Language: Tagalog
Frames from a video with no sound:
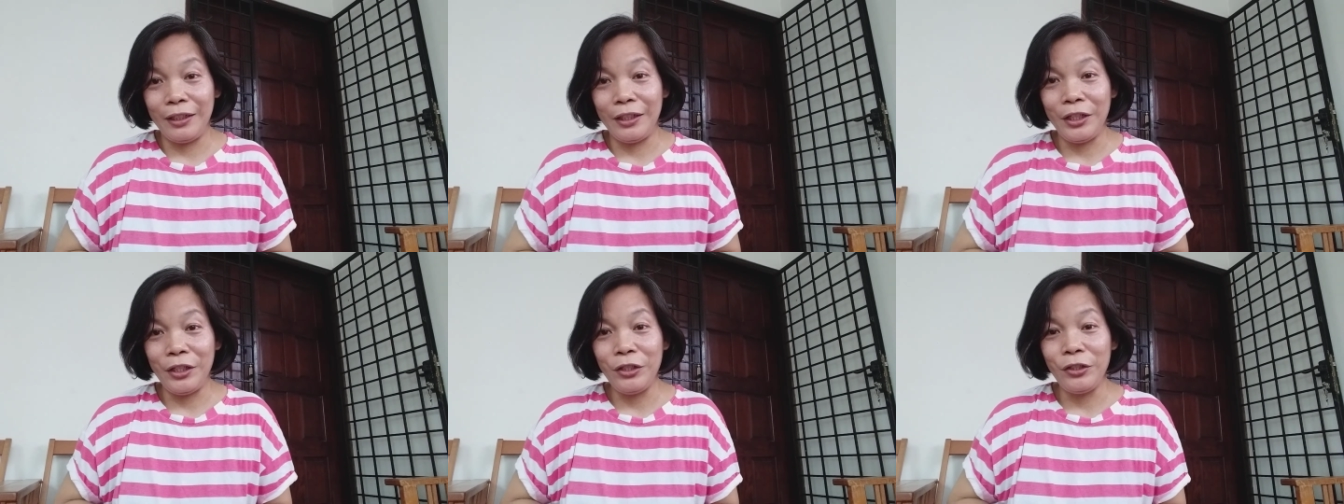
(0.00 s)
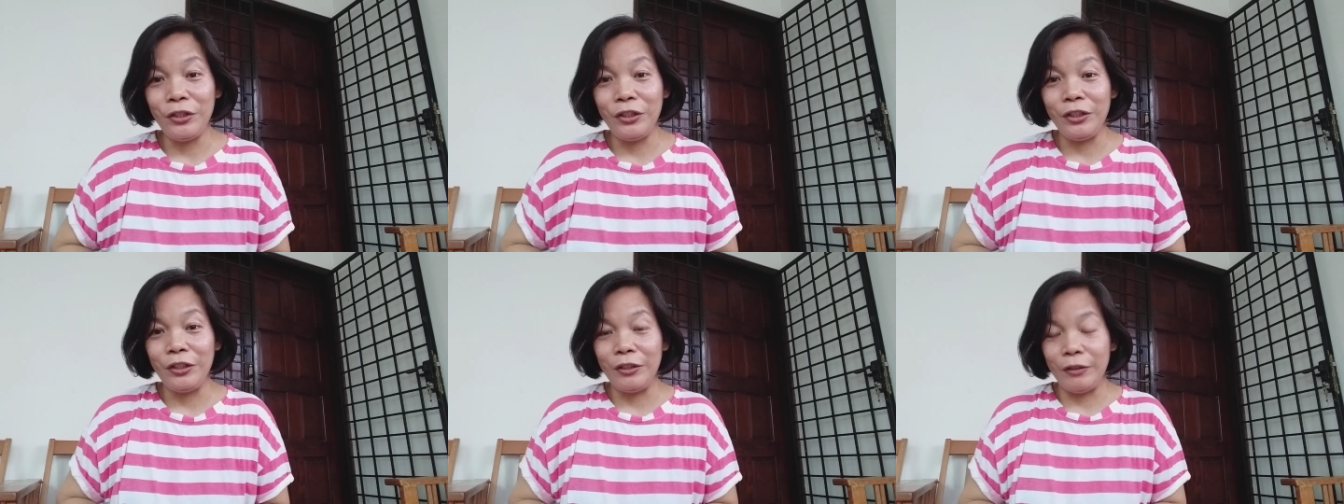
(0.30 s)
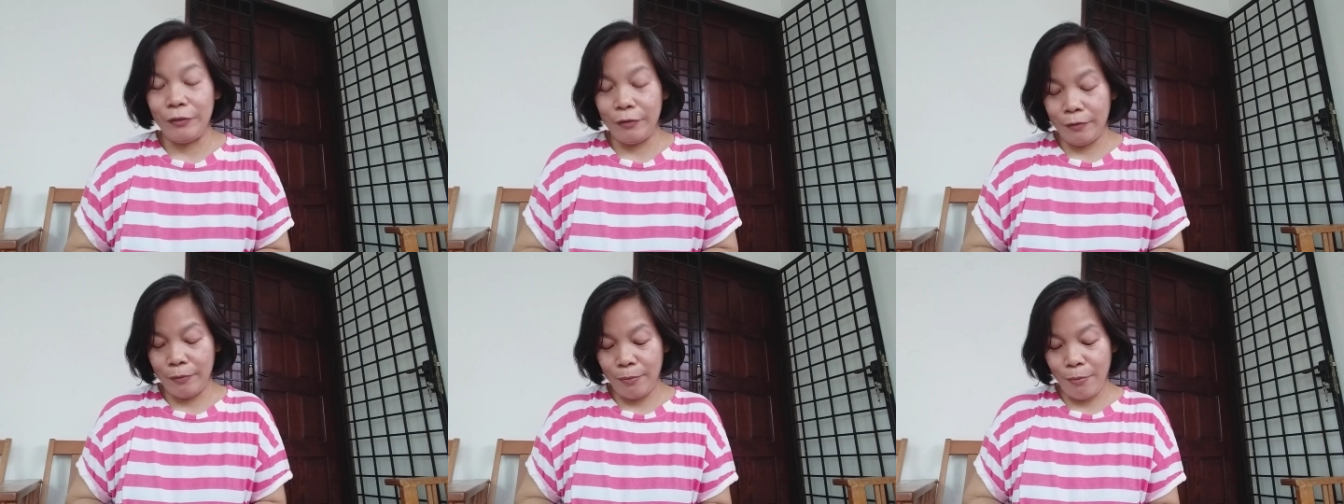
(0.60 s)
Ngayon,
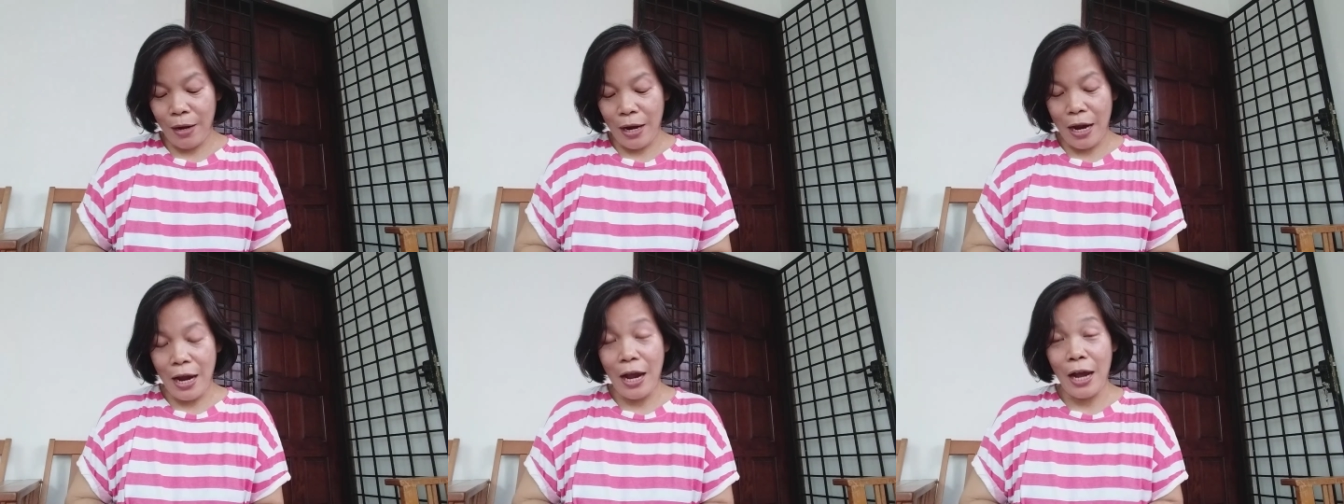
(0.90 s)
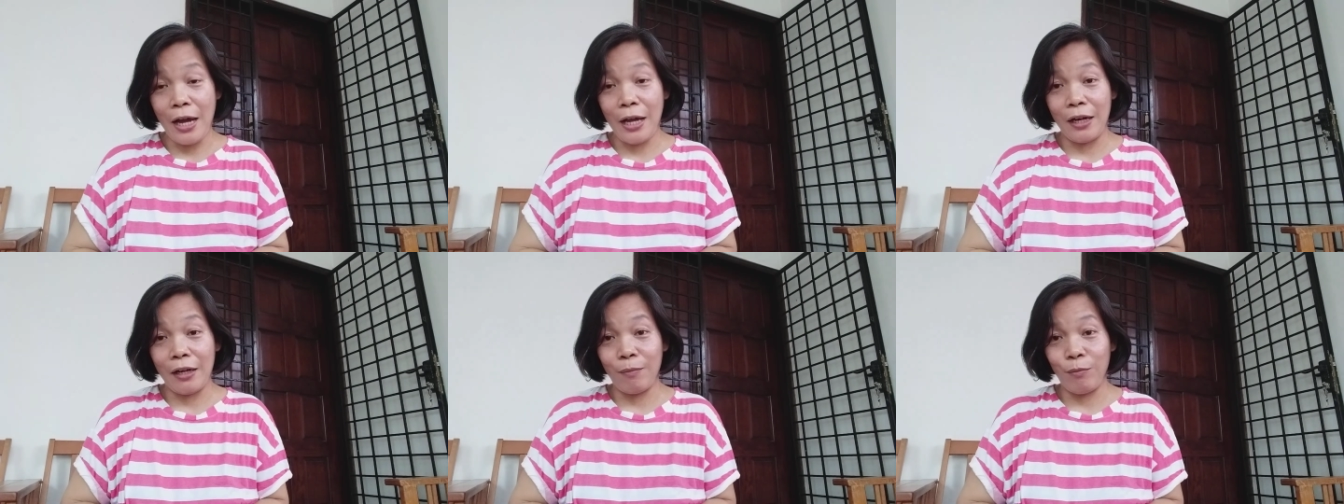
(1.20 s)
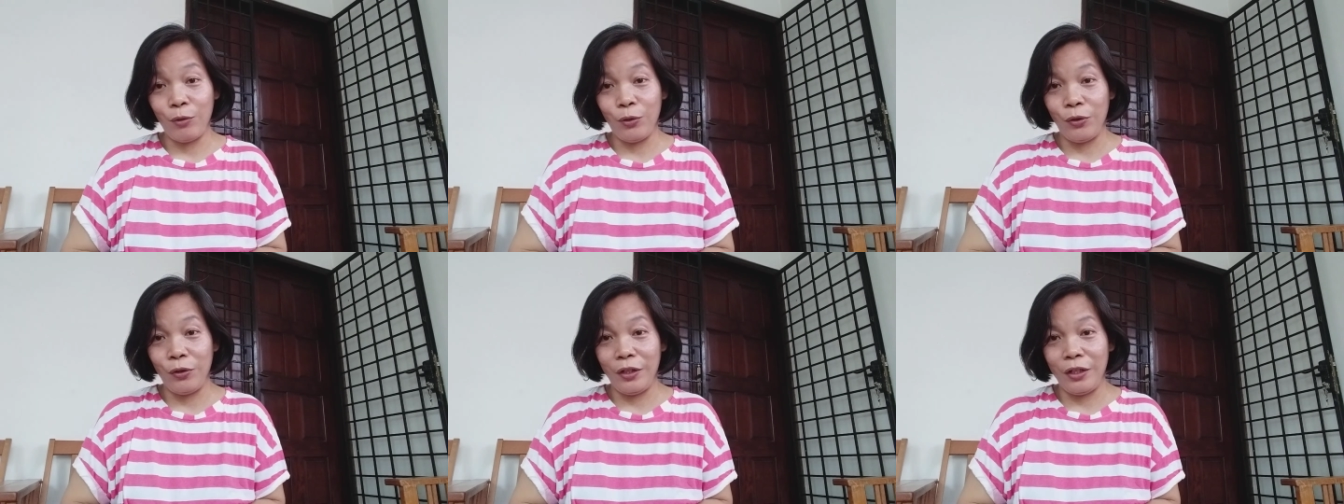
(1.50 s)
maharap
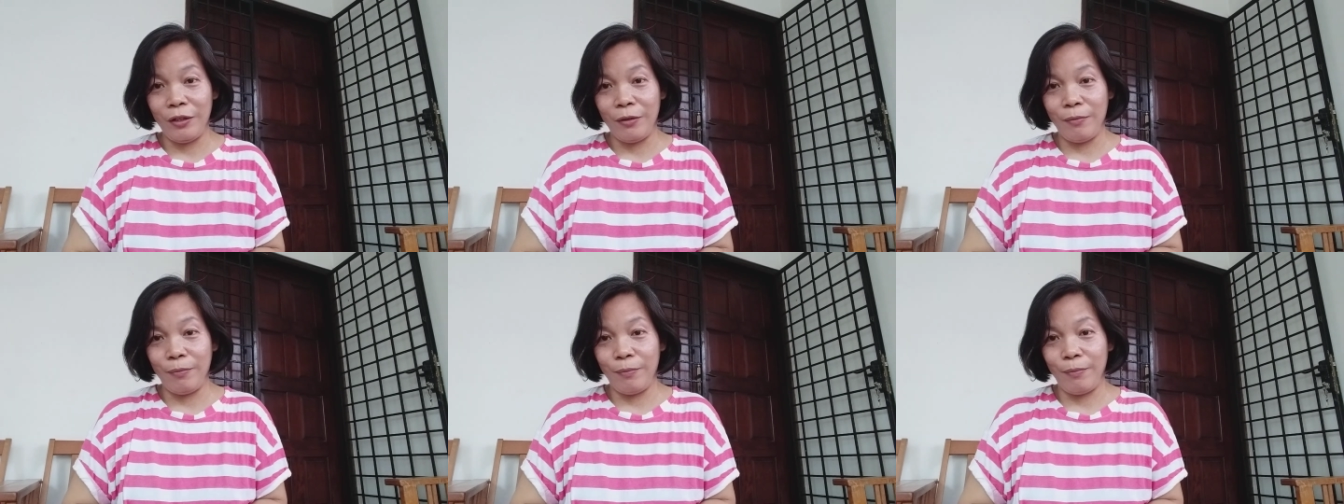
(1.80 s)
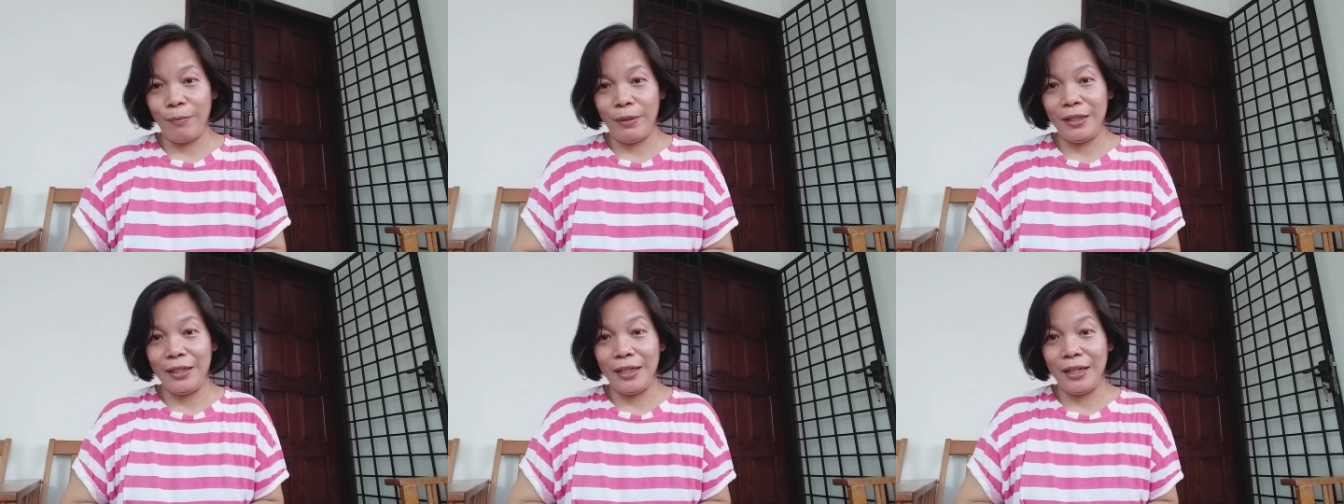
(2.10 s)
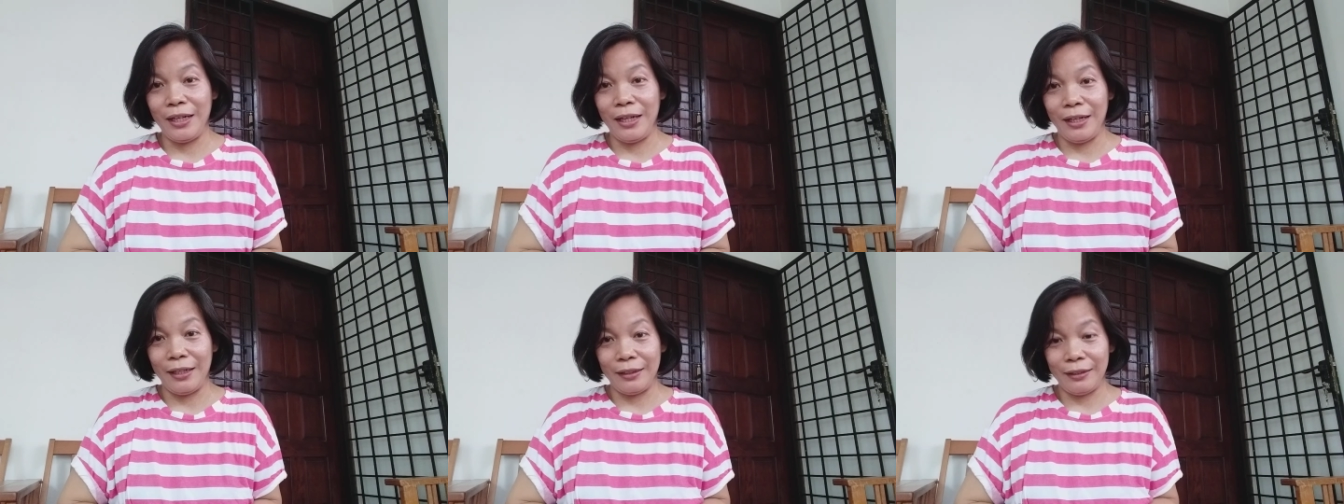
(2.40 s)
ko na yung
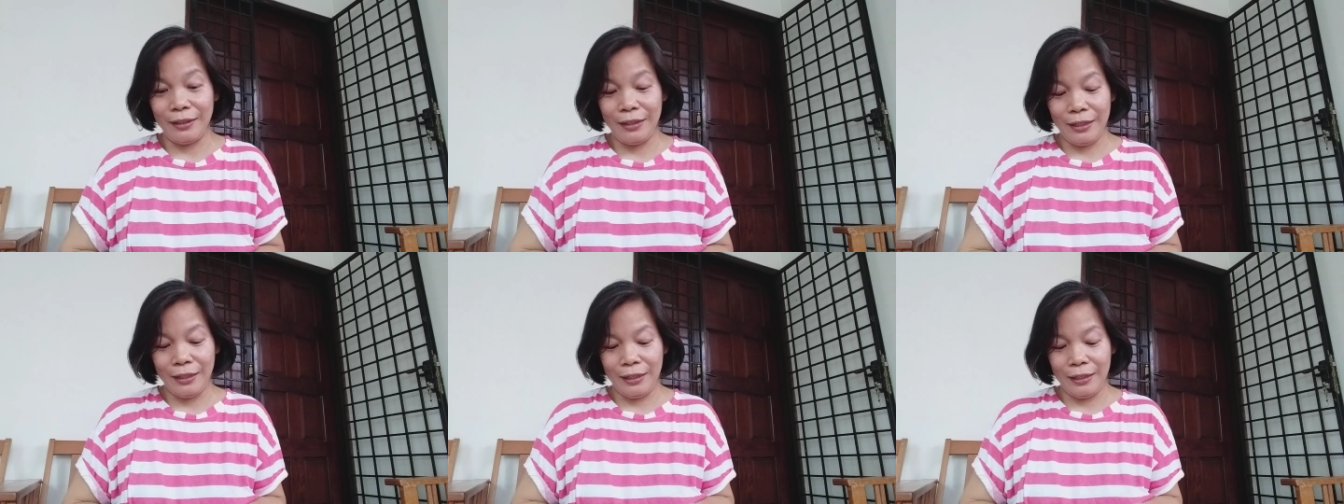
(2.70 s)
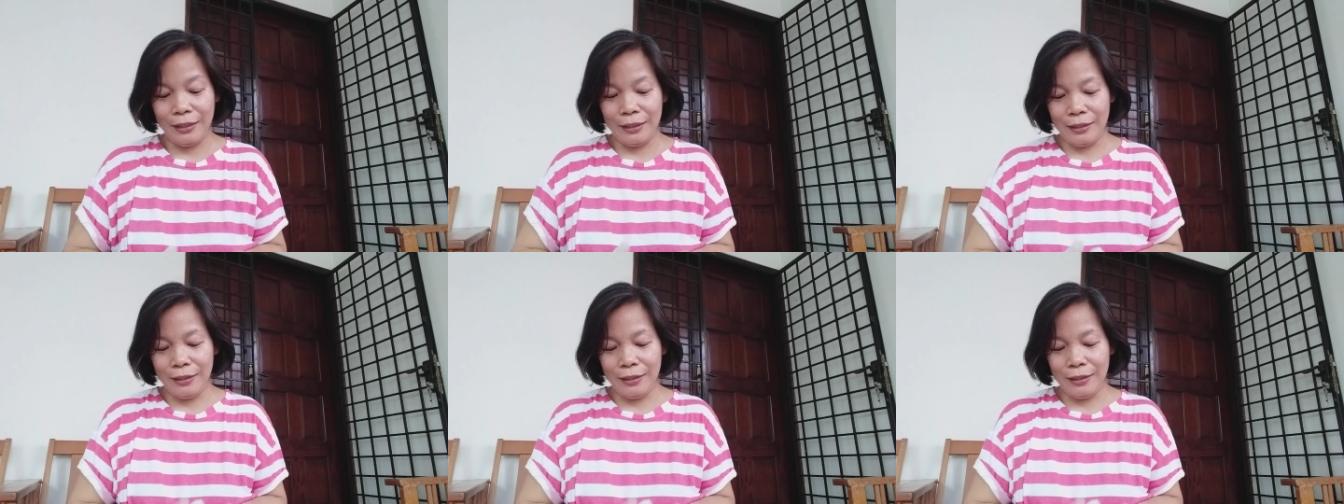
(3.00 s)
pag-garden.